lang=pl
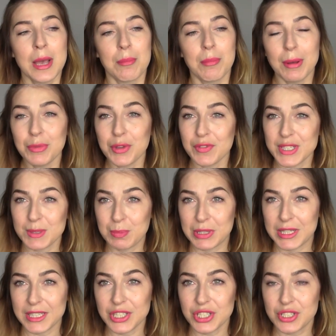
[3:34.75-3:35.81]
Mam do Was
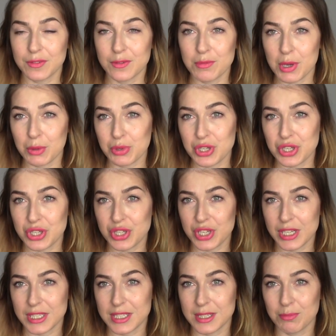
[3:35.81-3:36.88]
pytanie, czy Wy
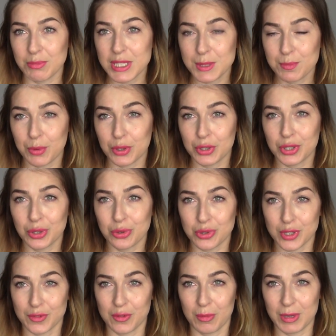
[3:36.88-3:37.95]
miałyście z Miss Sporty
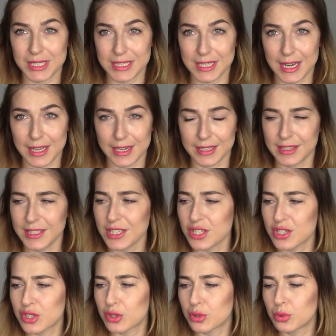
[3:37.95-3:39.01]
różową maskarę? Też
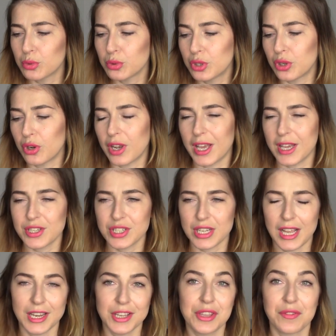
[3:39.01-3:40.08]
Studio Lash,
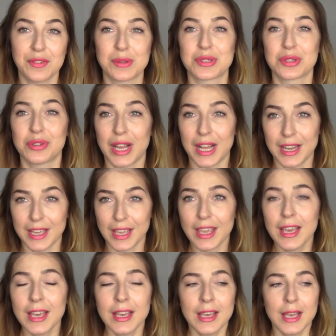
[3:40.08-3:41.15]
ale nie wiem co
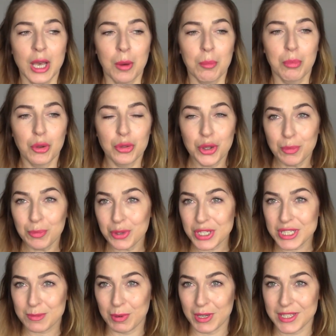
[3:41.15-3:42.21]
dalej. Podobno
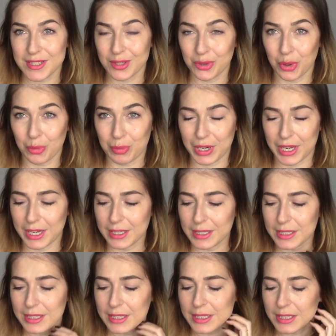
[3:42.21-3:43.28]
jest bardzo dobra
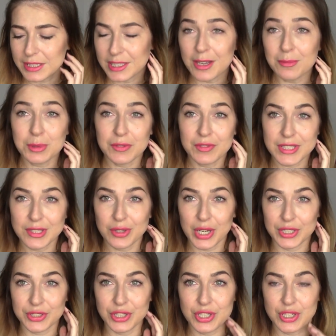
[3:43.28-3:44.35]
i chciałam się Was
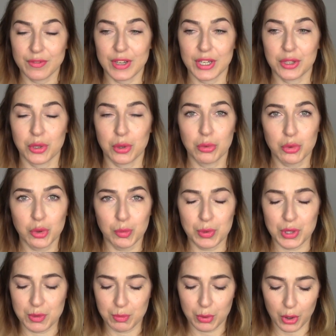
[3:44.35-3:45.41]
doradzić, czy warto ją
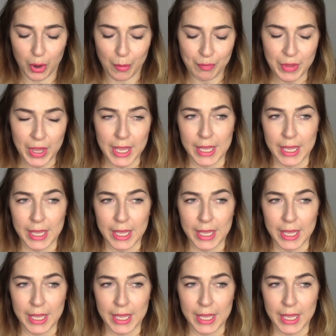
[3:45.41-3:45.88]
kupić, bo